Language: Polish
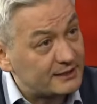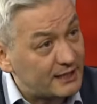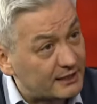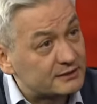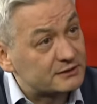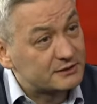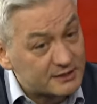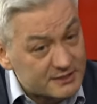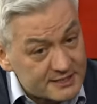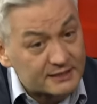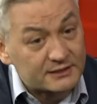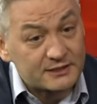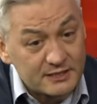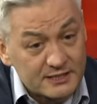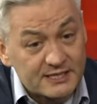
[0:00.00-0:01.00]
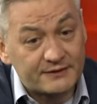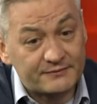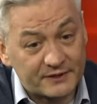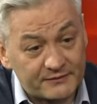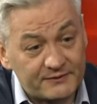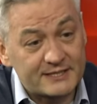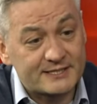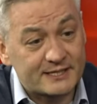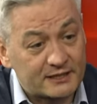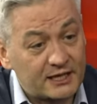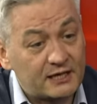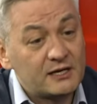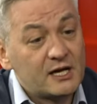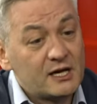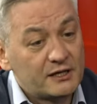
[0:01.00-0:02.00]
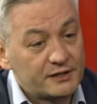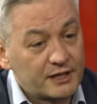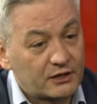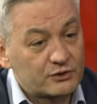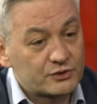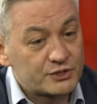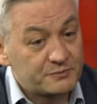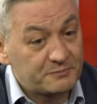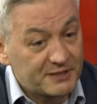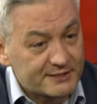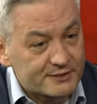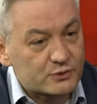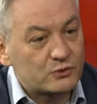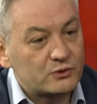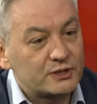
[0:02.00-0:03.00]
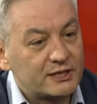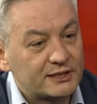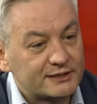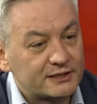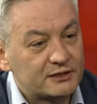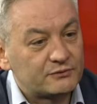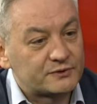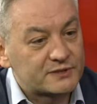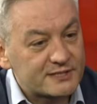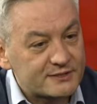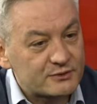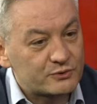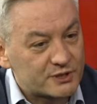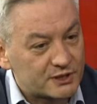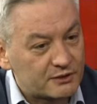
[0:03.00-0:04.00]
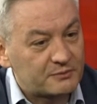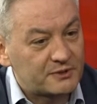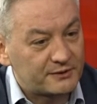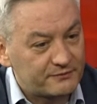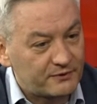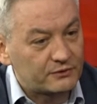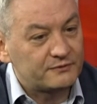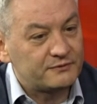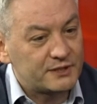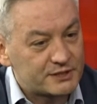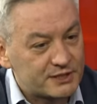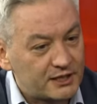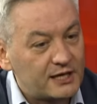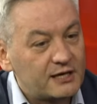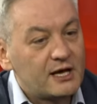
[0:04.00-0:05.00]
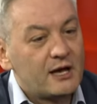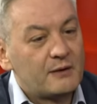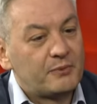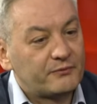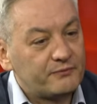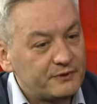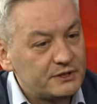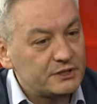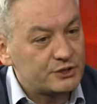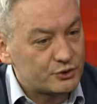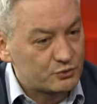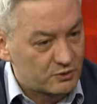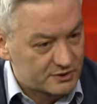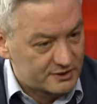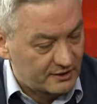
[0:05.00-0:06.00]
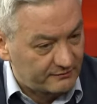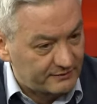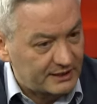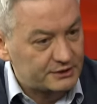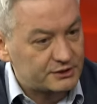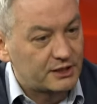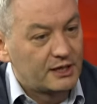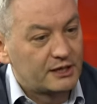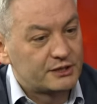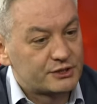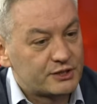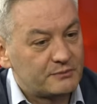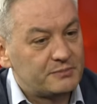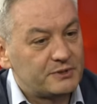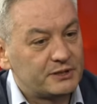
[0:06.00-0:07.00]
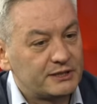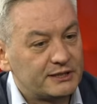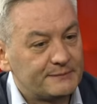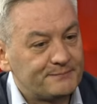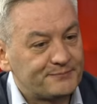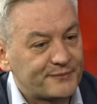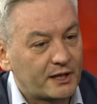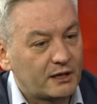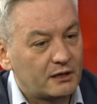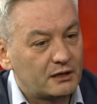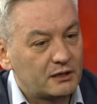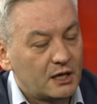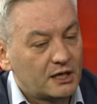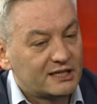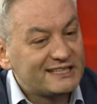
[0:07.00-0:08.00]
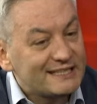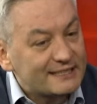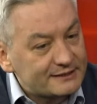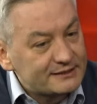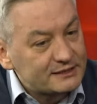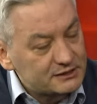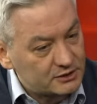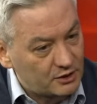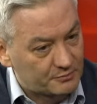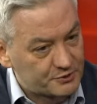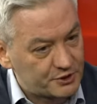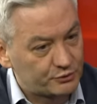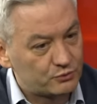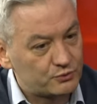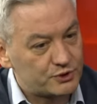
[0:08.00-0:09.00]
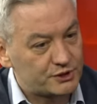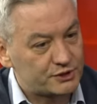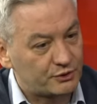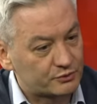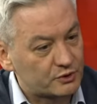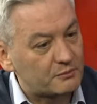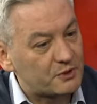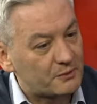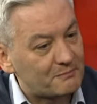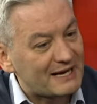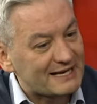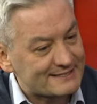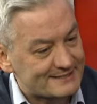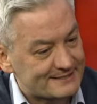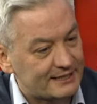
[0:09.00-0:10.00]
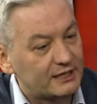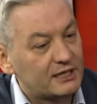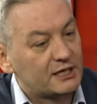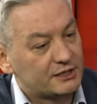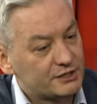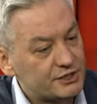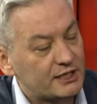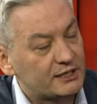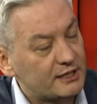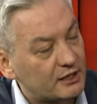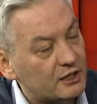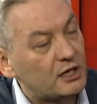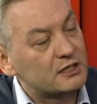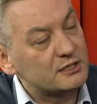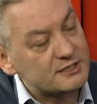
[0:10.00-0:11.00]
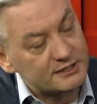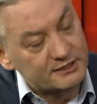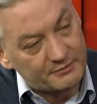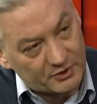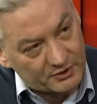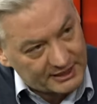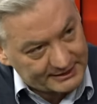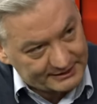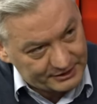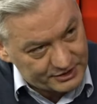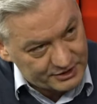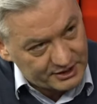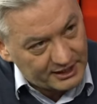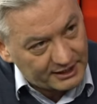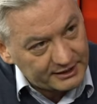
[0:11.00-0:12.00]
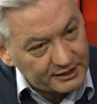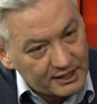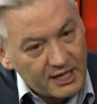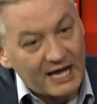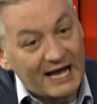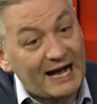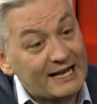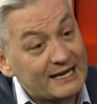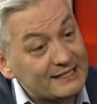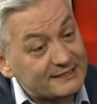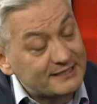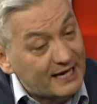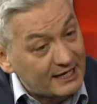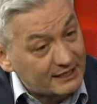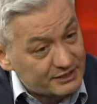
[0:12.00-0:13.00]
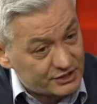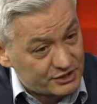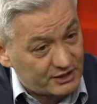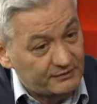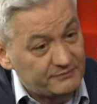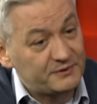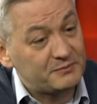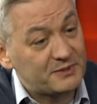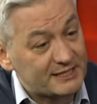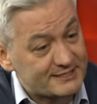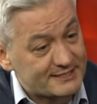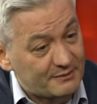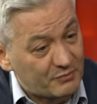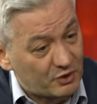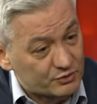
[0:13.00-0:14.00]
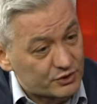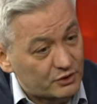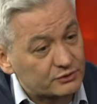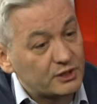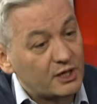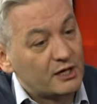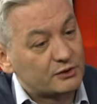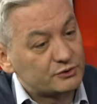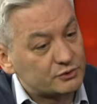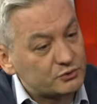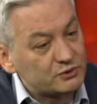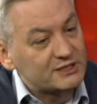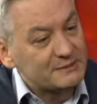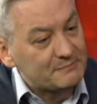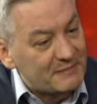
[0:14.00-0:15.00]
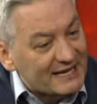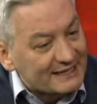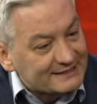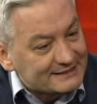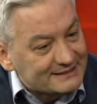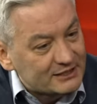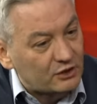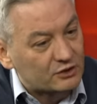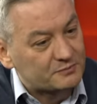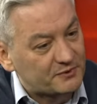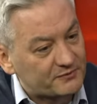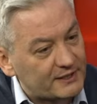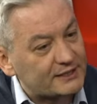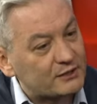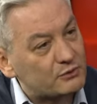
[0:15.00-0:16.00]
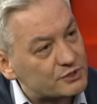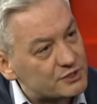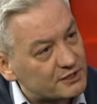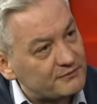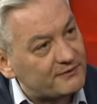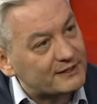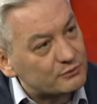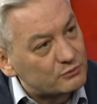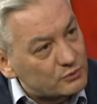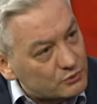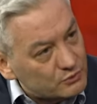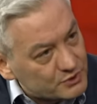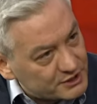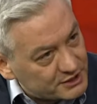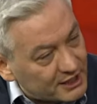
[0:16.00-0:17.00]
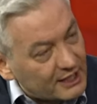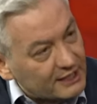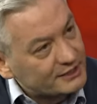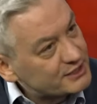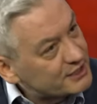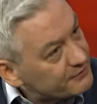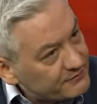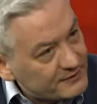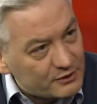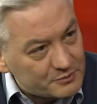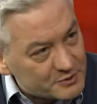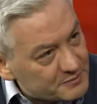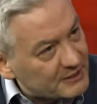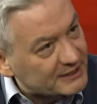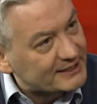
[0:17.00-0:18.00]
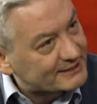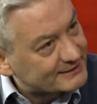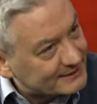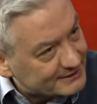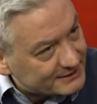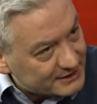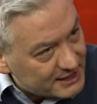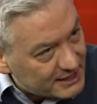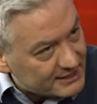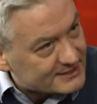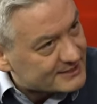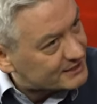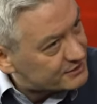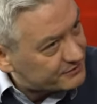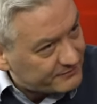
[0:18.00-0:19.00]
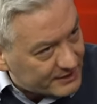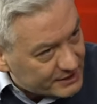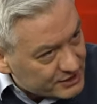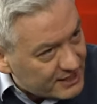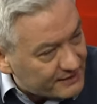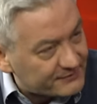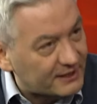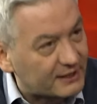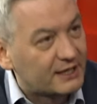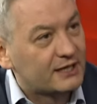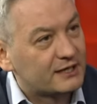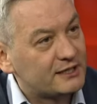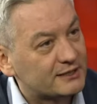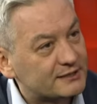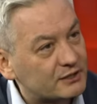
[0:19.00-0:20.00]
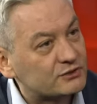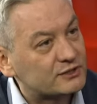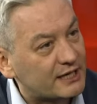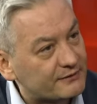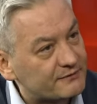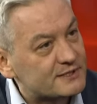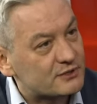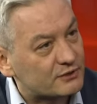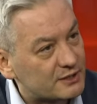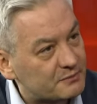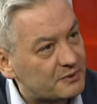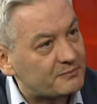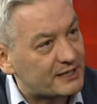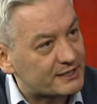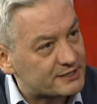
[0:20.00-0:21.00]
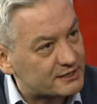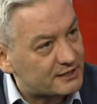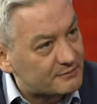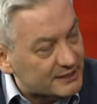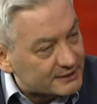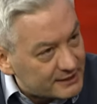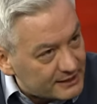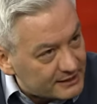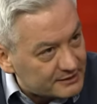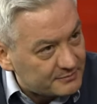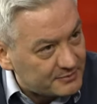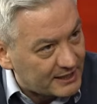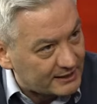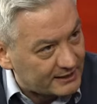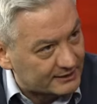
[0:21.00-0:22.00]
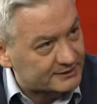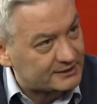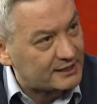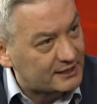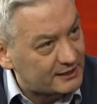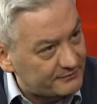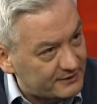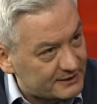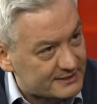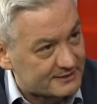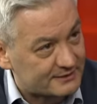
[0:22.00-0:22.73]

tak. Niestety niska frekwencja gra na korzyść PiSu i dlatego wszyscy ludzie dobrej woli w niedzielę powinni iść głosować, żeby e, nie tylko przedłużyć tą dobrą pasę dzisiaj dla Koalicji Demokratycznej, ale także wybrać samorząd, który będzie odpowiadał oczekiwaniom ludzi. Dzisiaj w wielu przypadkach tak nie jest, także w Warszawie. I dlatego tak wysokie poparcie dla Magdaleny Bieja i no, dla, Lewicy. Nie